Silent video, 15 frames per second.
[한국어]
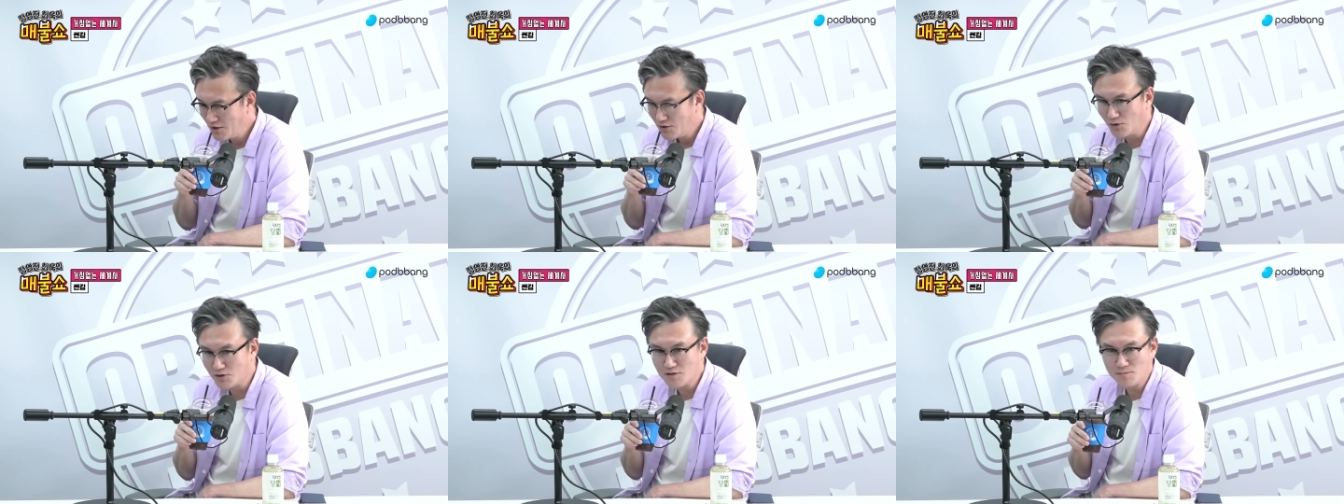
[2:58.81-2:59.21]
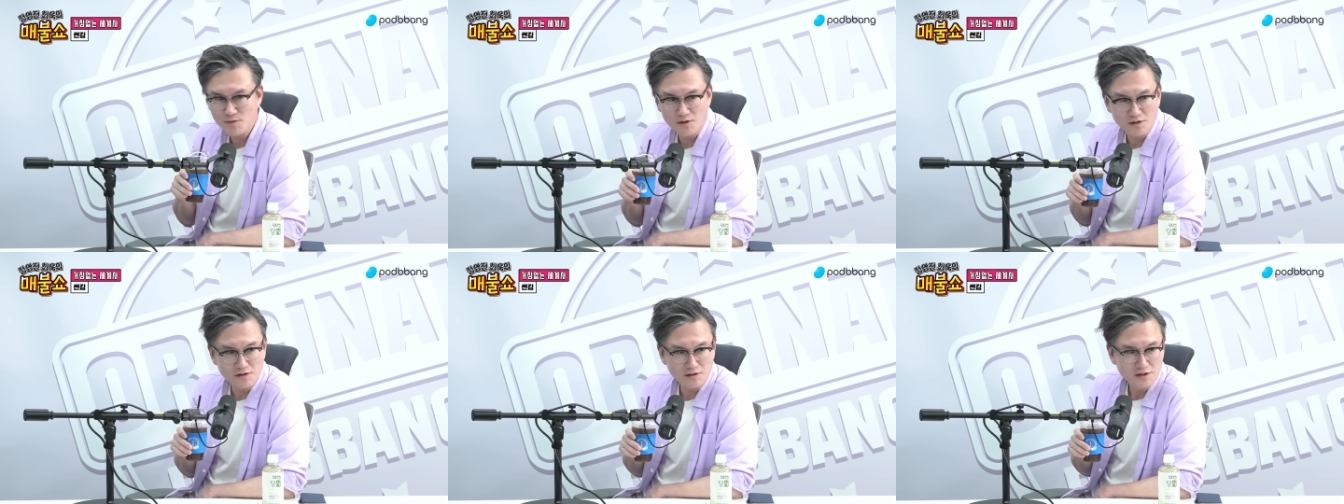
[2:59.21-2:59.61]
요즘
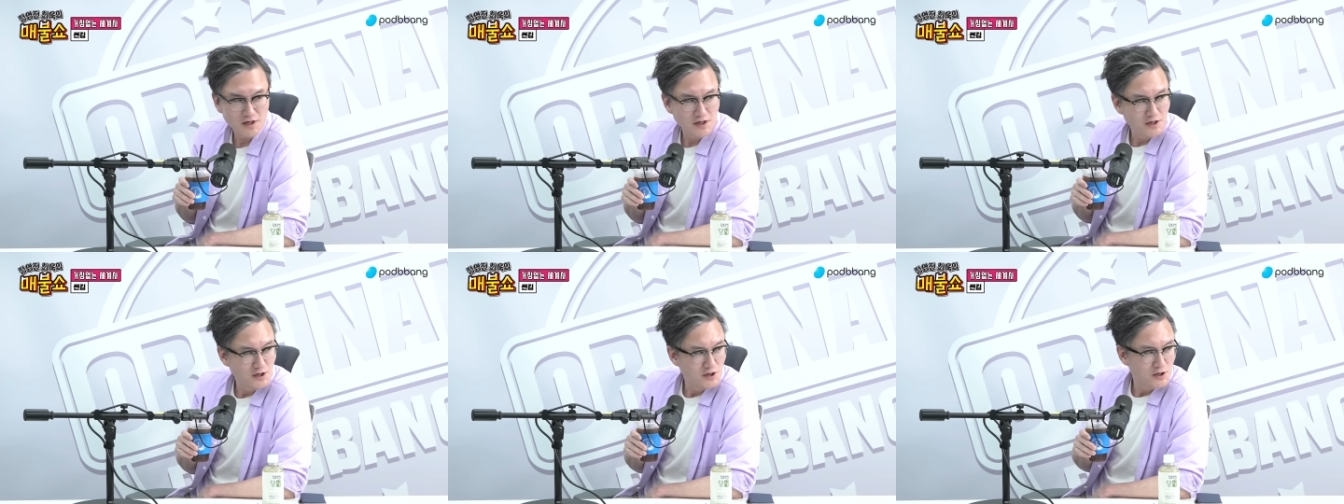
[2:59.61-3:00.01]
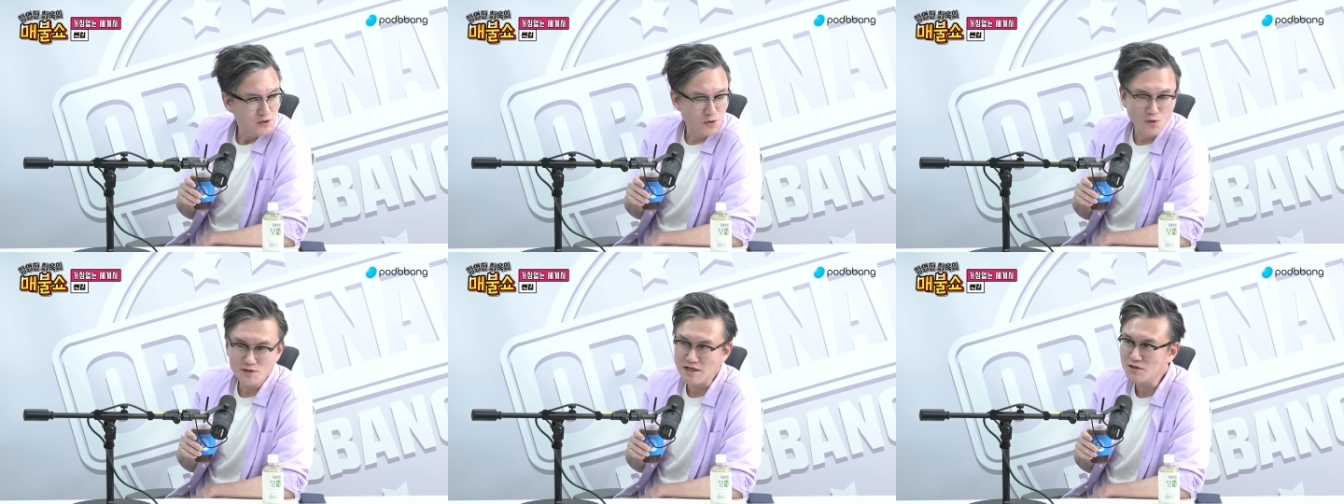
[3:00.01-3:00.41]
뭐
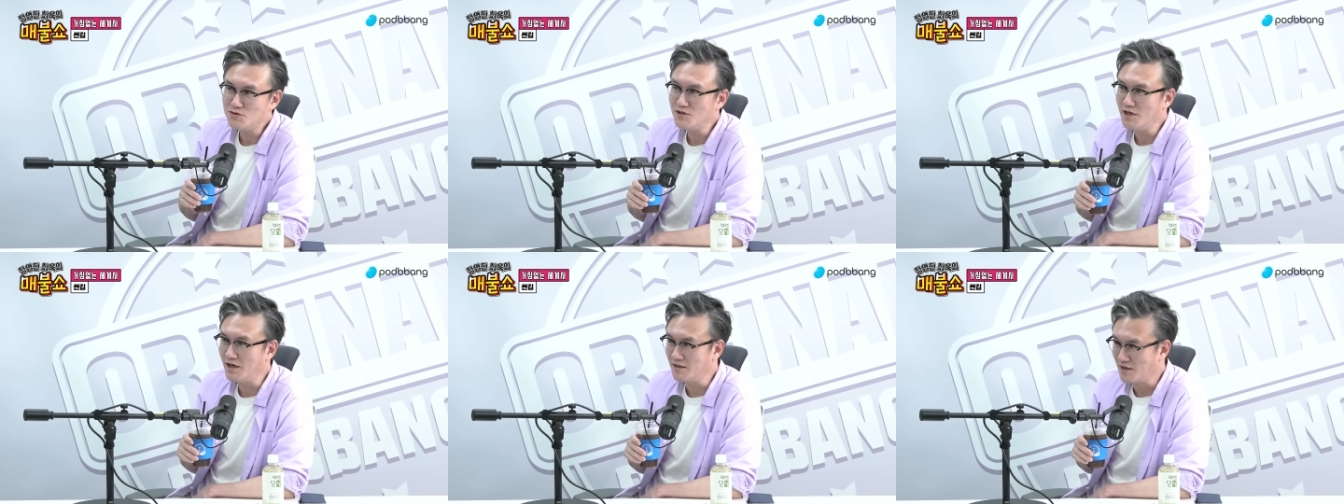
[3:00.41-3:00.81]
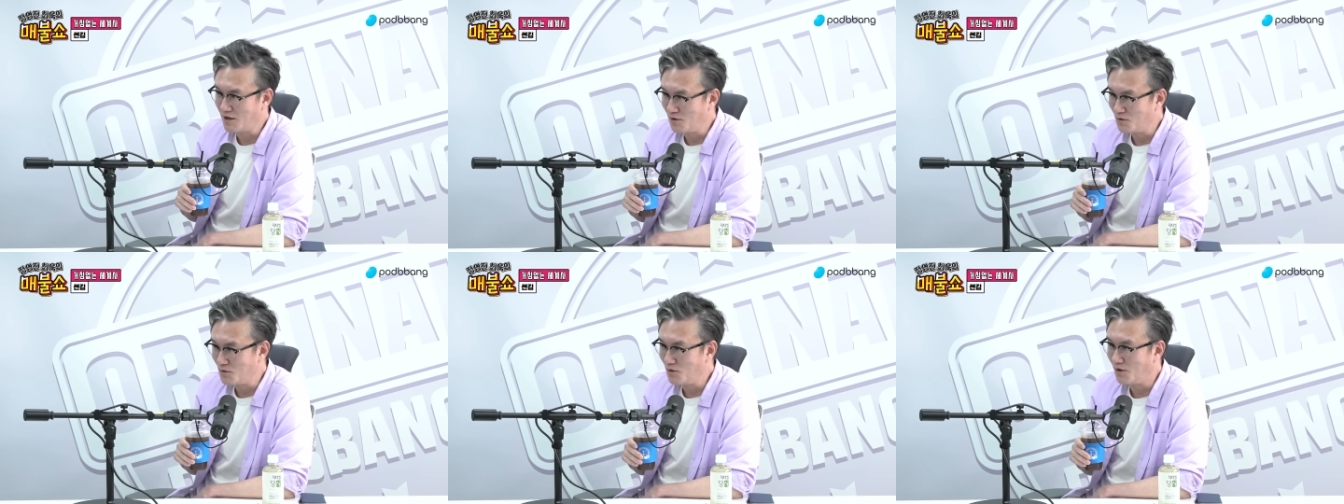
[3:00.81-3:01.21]
공산주의 얘기
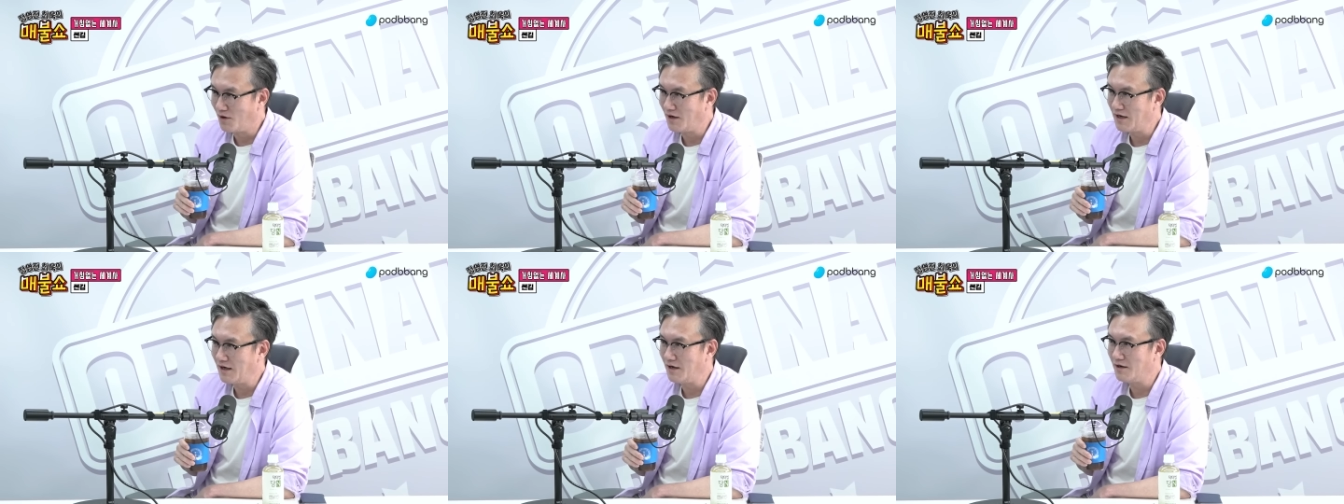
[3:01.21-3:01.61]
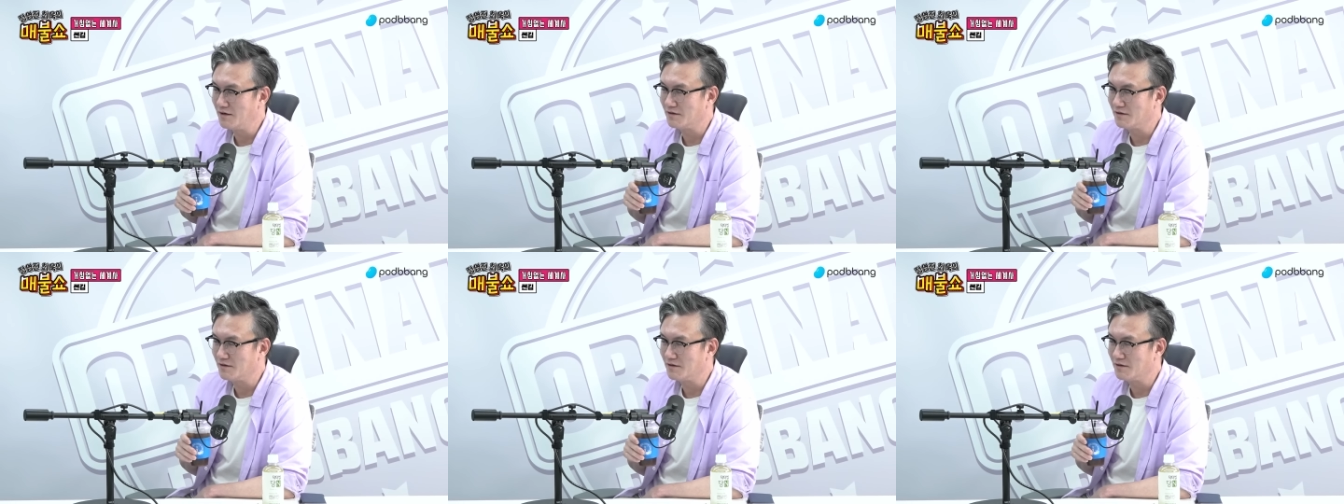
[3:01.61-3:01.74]
나오고 아유 아,